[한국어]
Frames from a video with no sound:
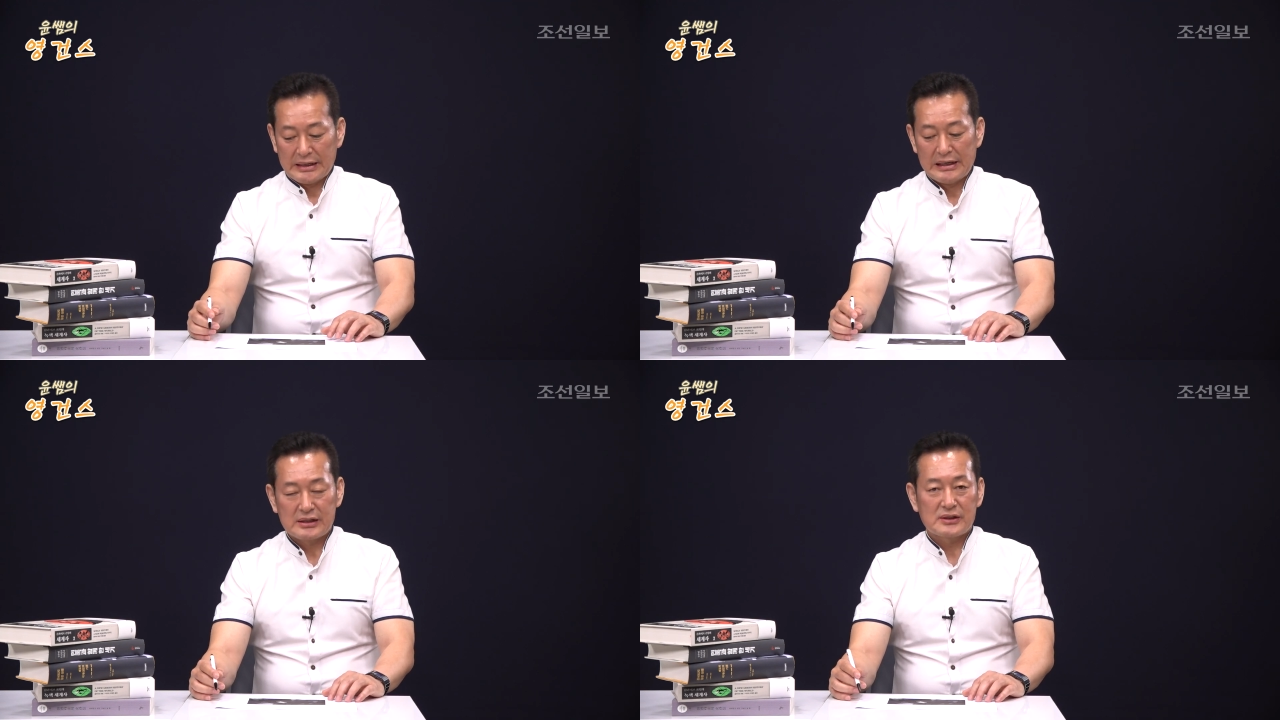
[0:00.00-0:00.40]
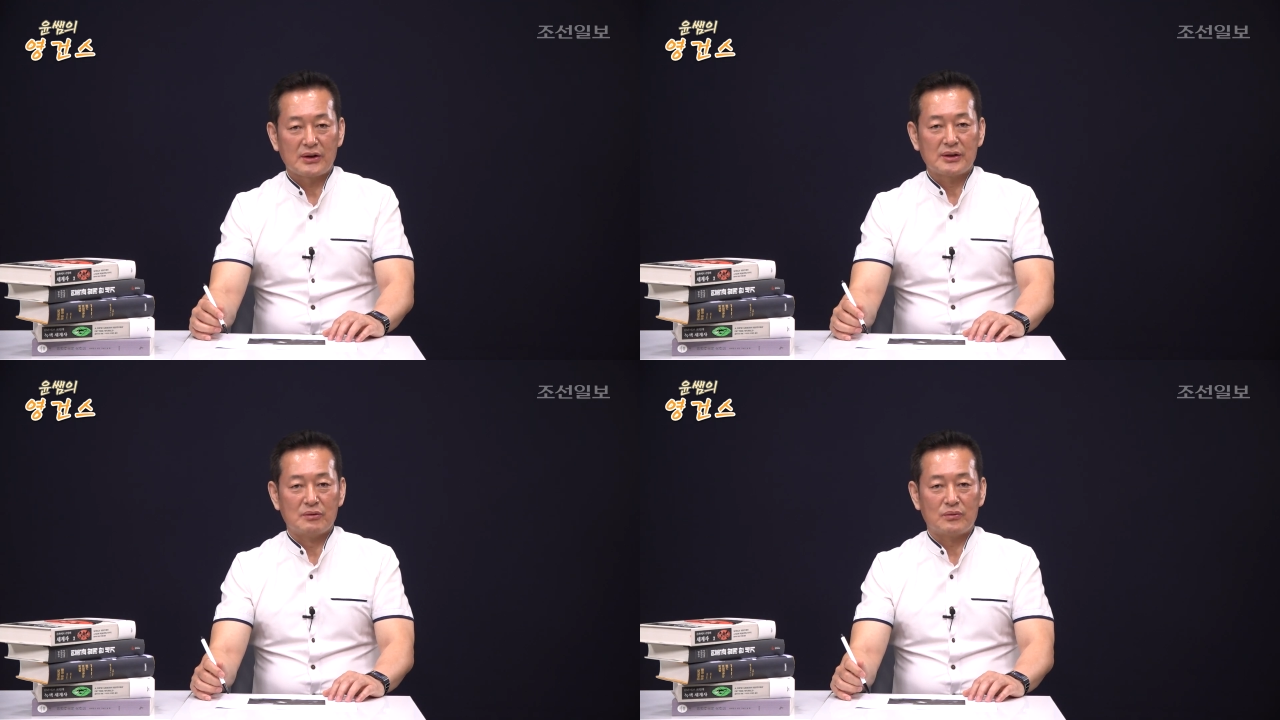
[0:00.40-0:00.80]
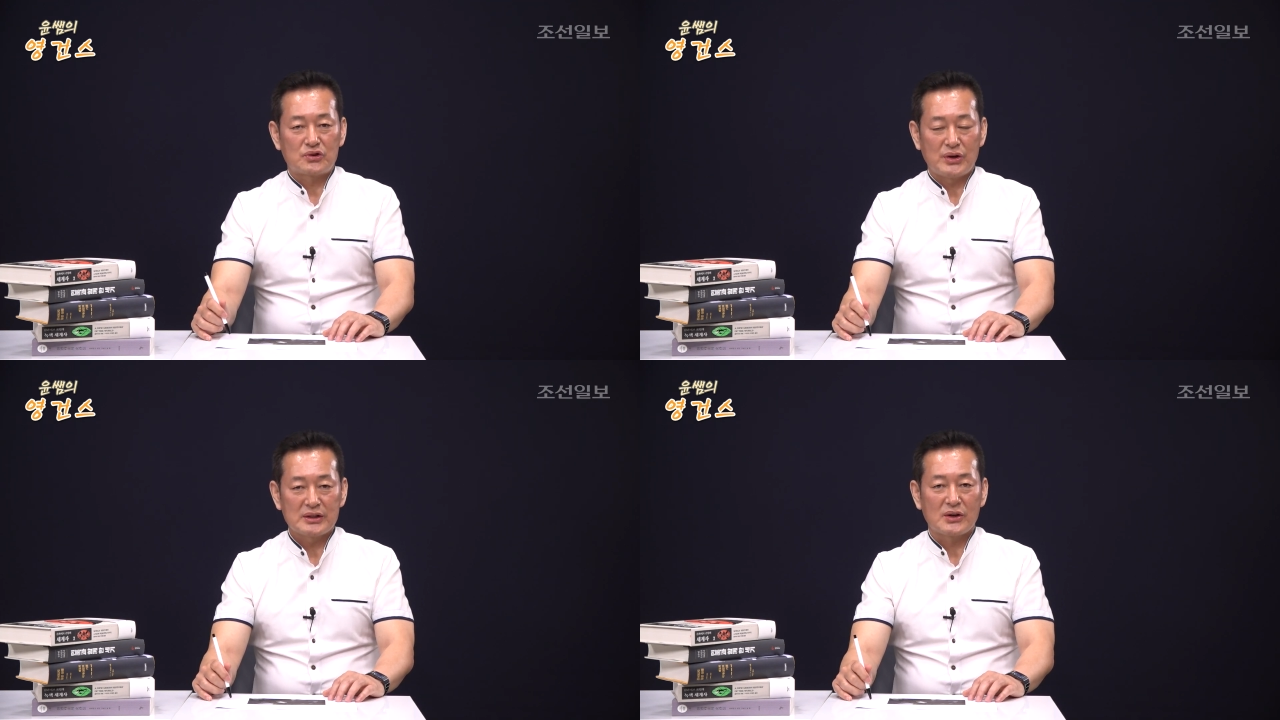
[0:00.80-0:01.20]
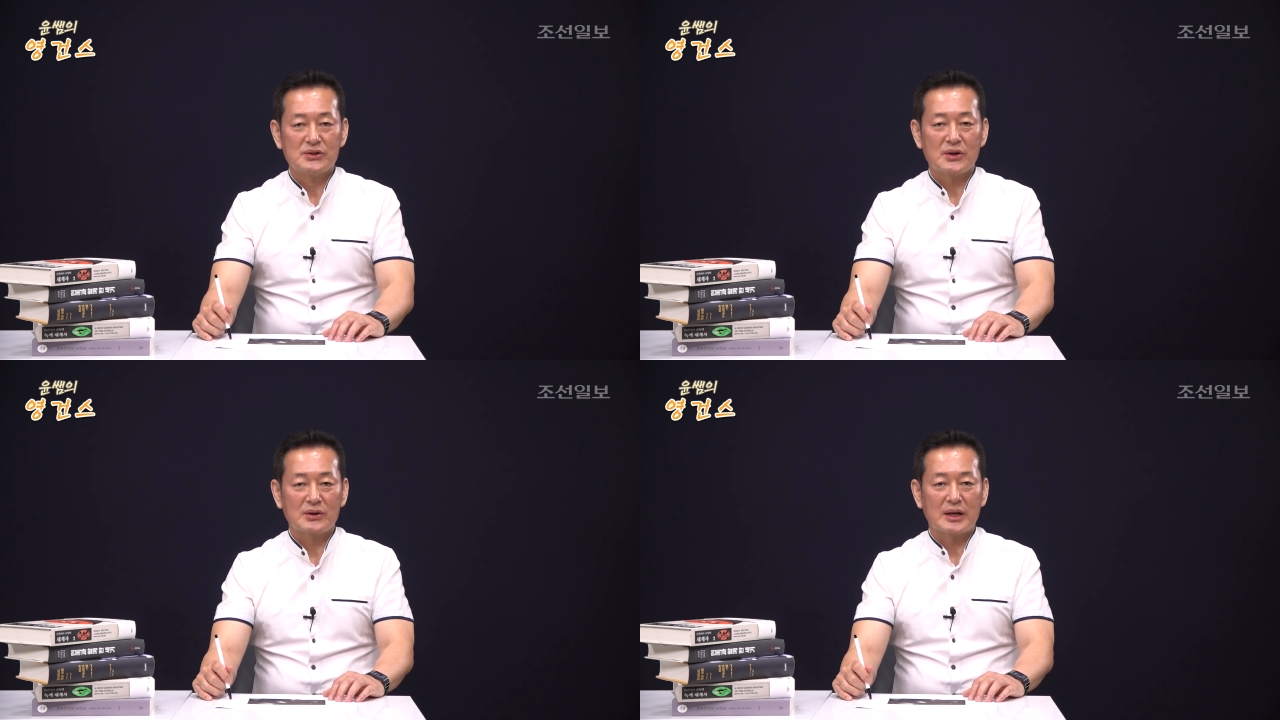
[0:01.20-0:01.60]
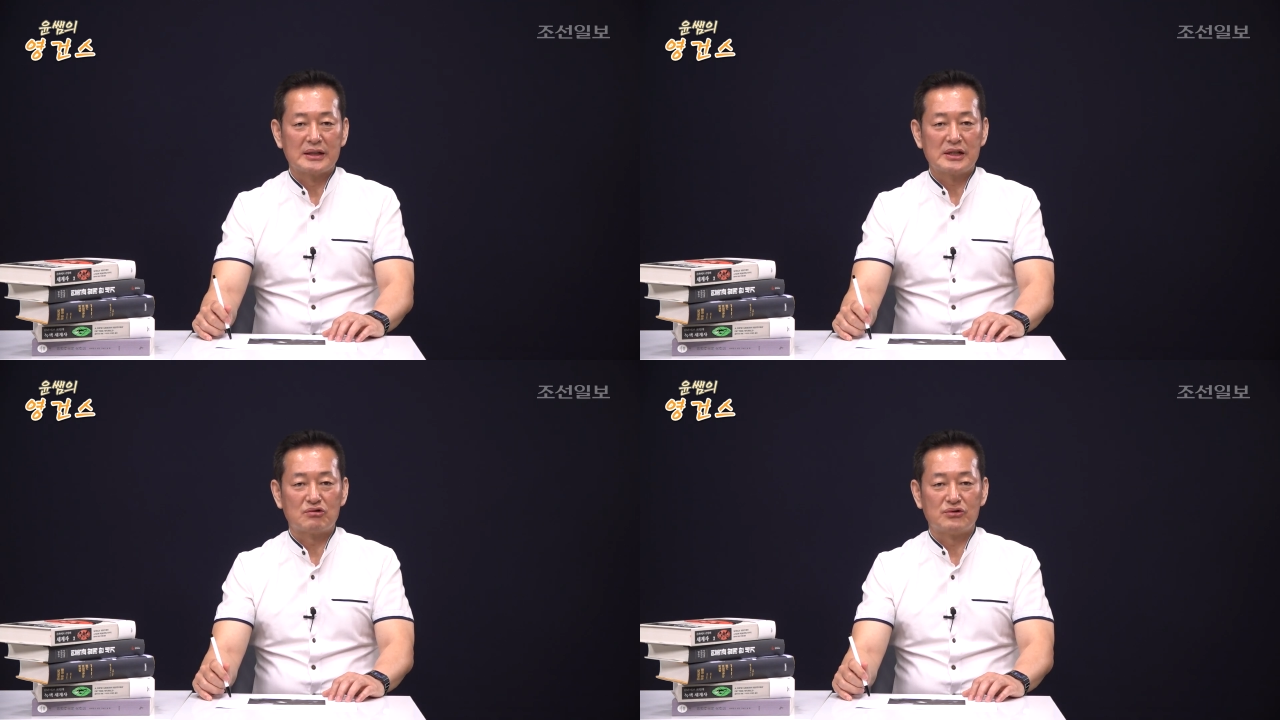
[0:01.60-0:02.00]
일선
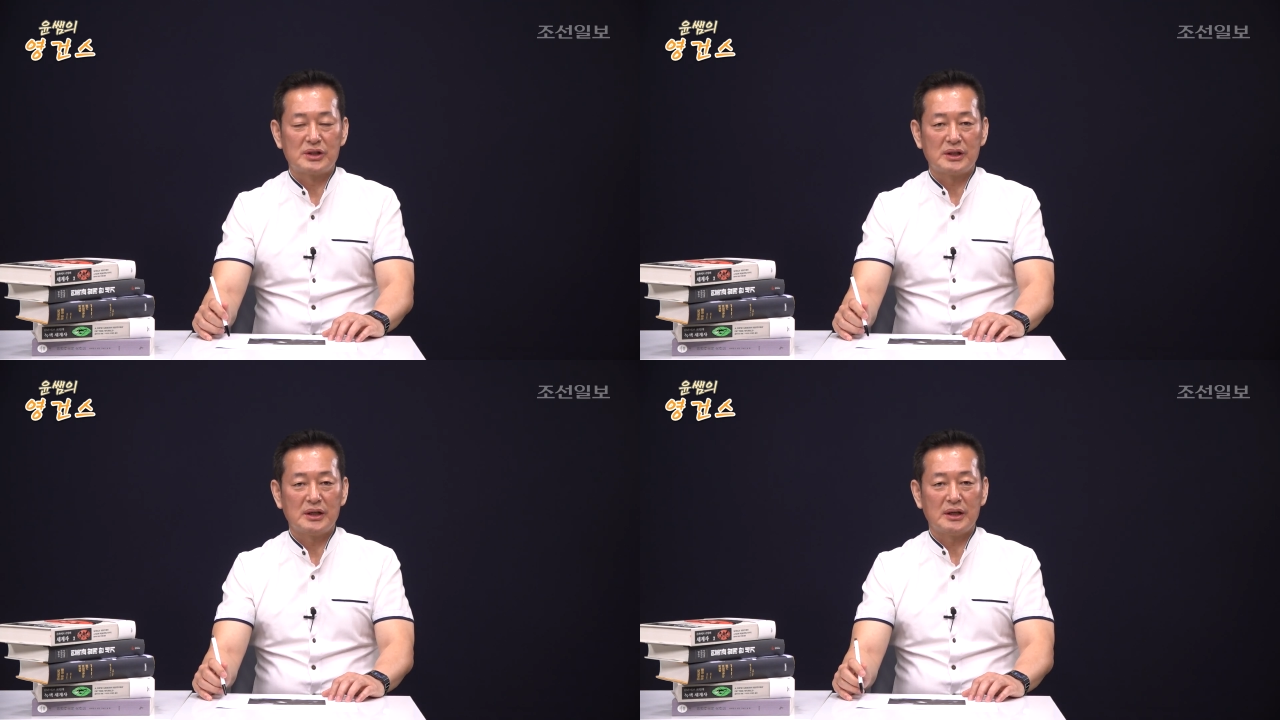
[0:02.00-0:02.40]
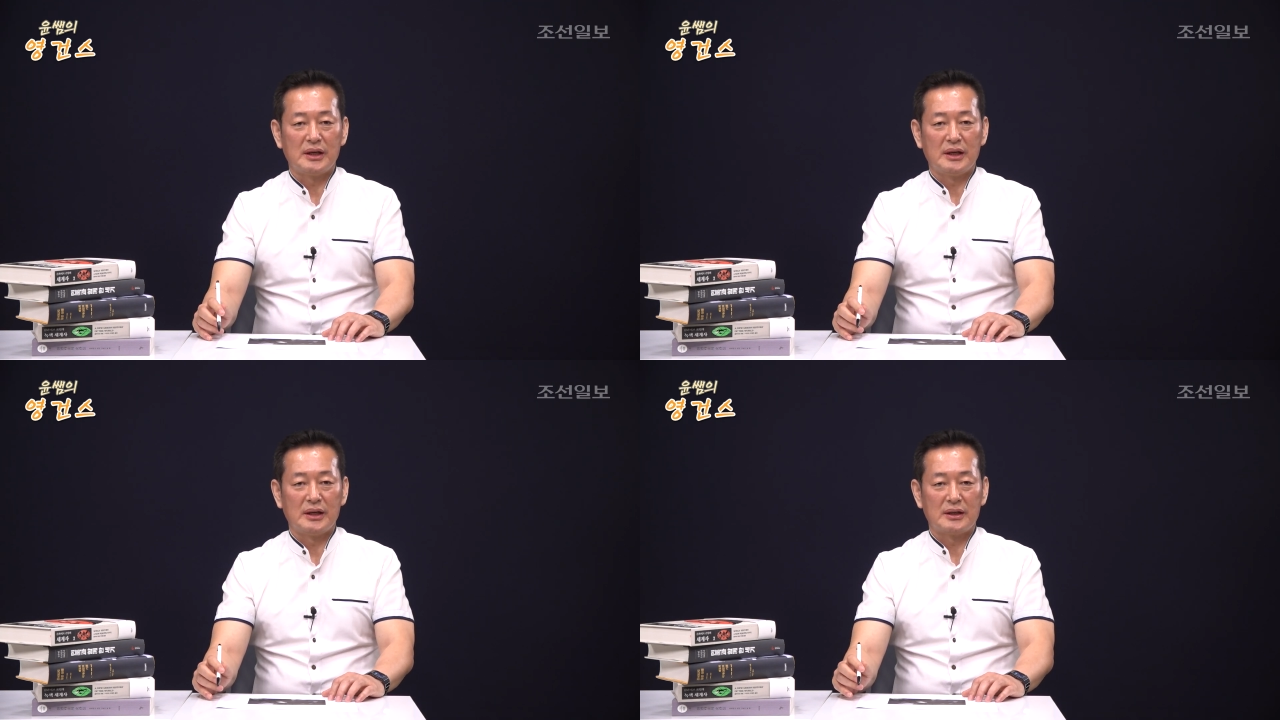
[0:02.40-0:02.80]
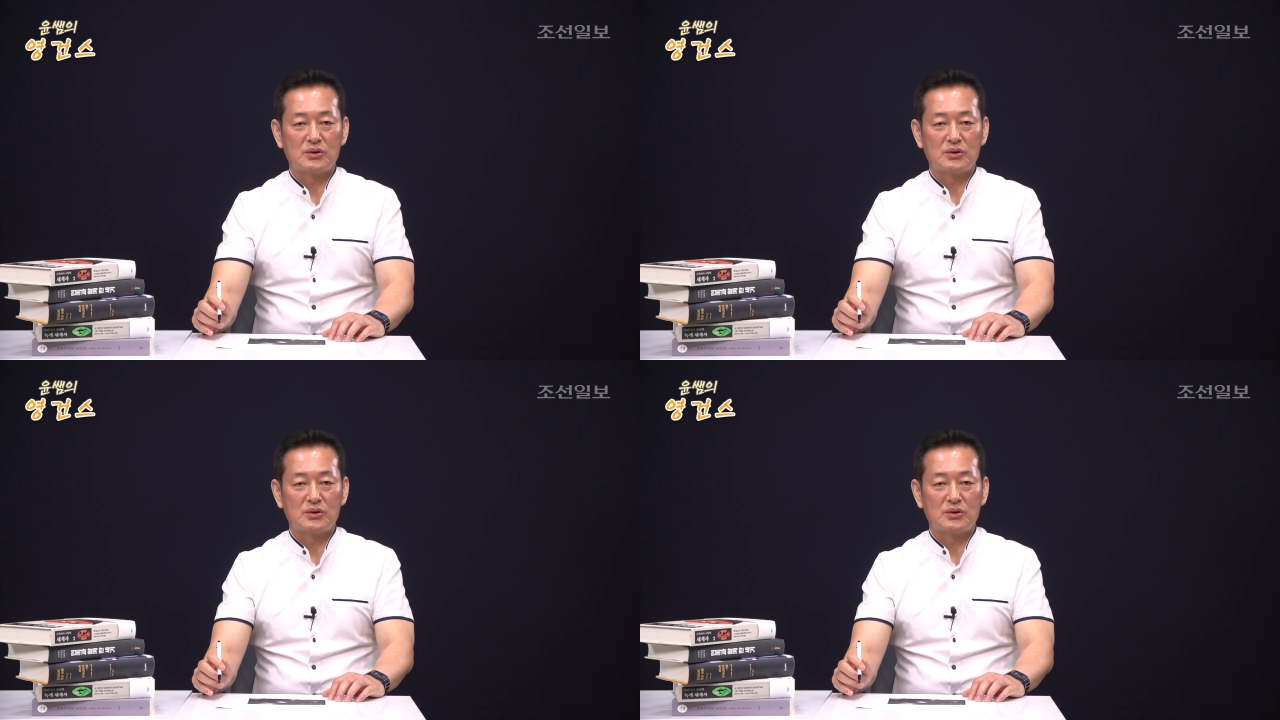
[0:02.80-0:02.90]
최전선까지 굳이